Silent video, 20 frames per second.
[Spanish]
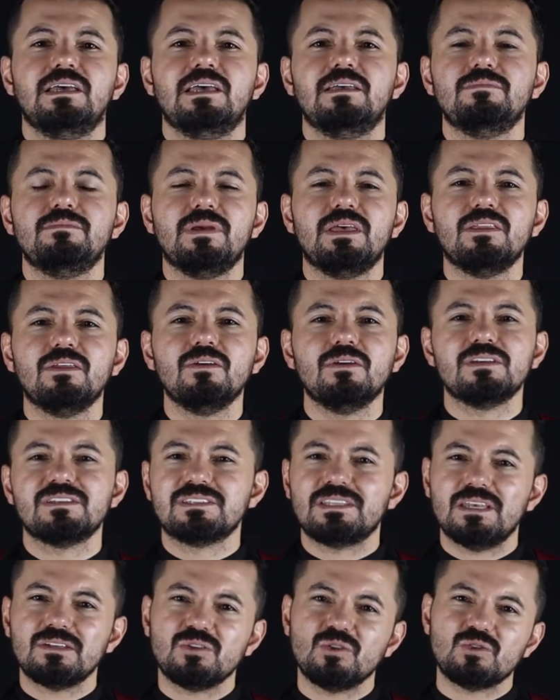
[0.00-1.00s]
en medio de
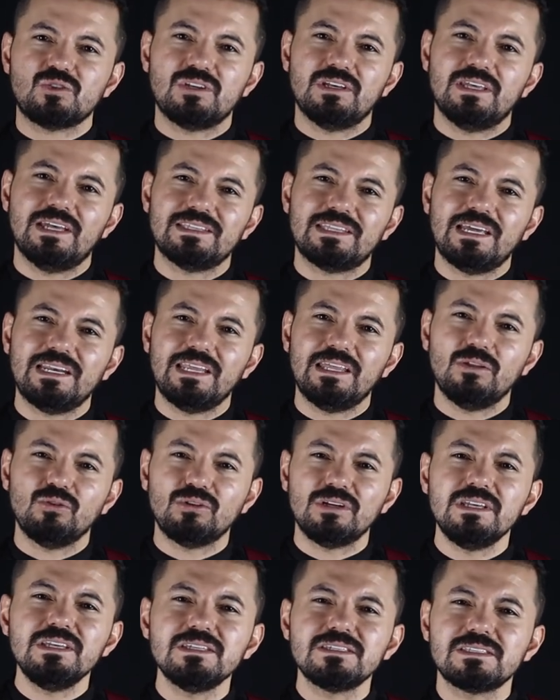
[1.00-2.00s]
esta sociedad tan
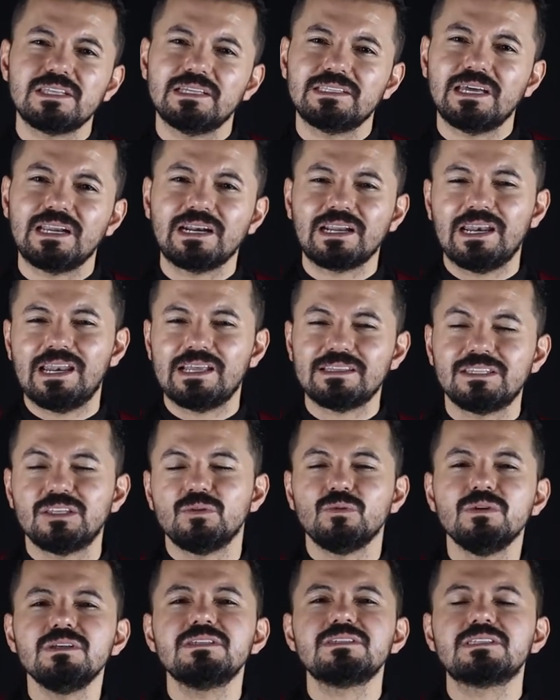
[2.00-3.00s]
hedonista, tan
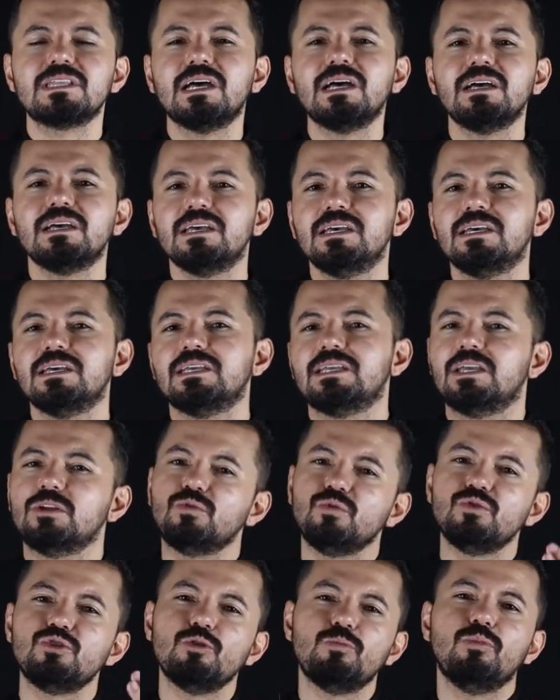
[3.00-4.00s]
relativista, que
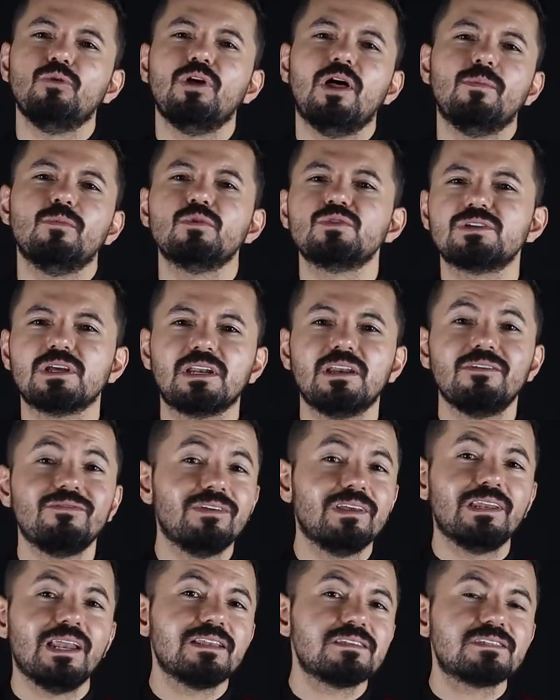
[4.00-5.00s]
tú y yo podamos serle
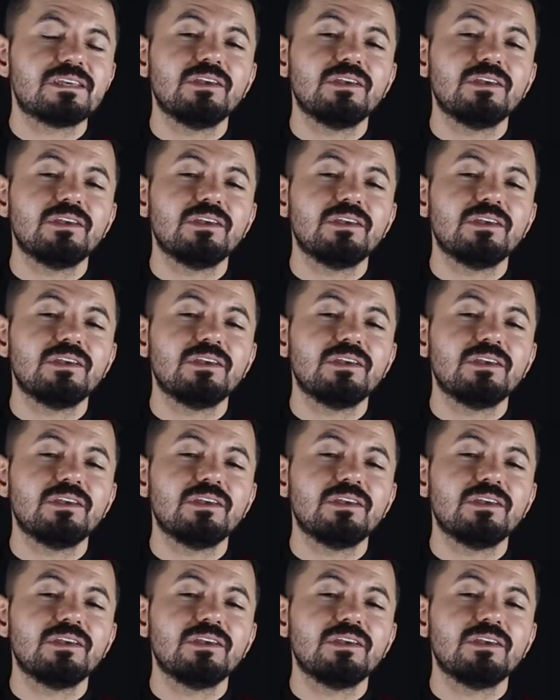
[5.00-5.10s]
fiel al